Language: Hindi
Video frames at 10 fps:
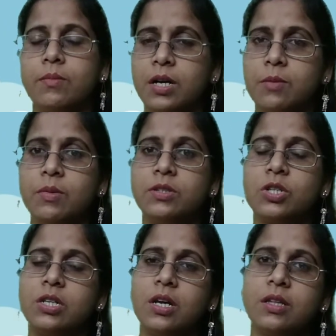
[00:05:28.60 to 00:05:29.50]
बेड में
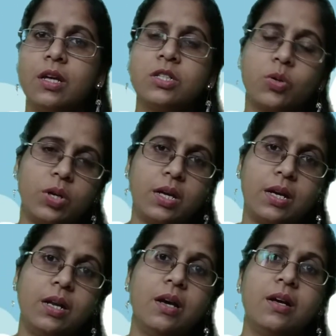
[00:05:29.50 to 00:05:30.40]
चले जाते हैं सोने
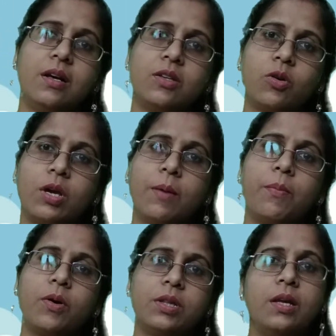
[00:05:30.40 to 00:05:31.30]
के लिए क्योंकि अब
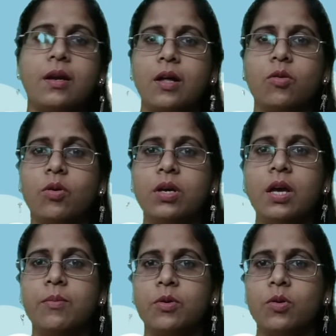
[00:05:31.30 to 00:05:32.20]
बहुत ही रात हो गई
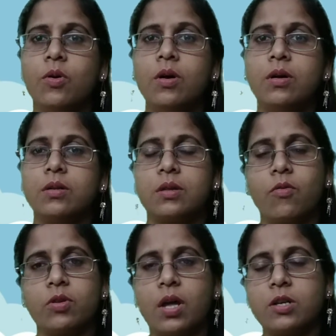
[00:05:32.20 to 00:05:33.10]
है उनको
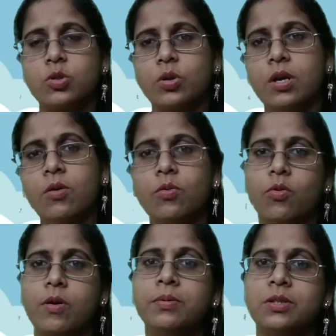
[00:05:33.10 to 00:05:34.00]
वो थक चुके हैं
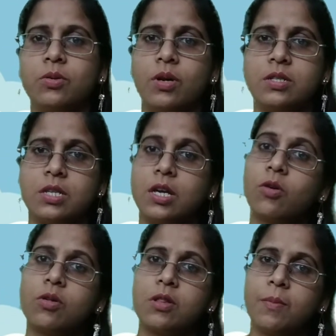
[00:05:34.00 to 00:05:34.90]
उनको अब सोना चाहिए
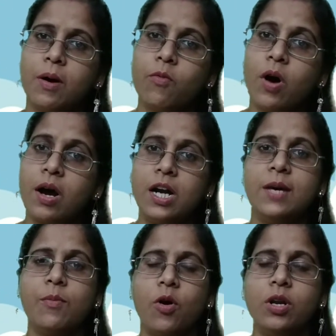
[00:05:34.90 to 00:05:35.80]
क्योंकि सुबह वो अर्ली
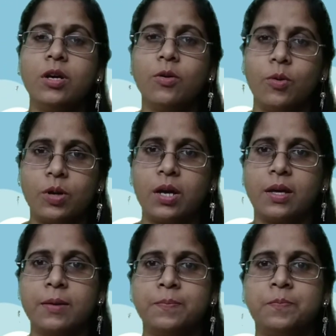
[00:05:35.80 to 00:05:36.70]
मॉर्निंग
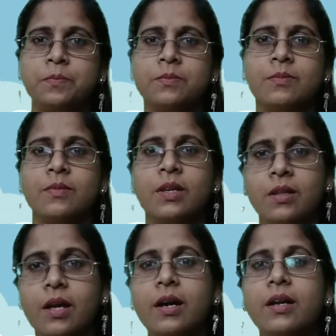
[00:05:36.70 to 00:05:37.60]
उठेंगे
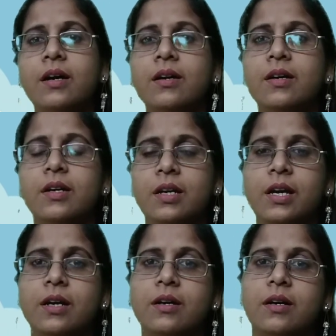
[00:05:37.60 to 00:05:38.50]
ठीक है ना
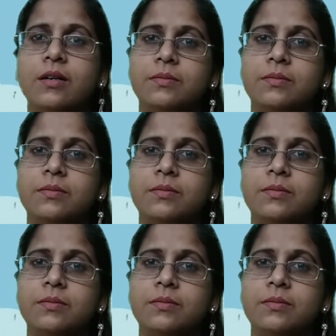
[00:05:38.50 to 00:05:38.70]
एक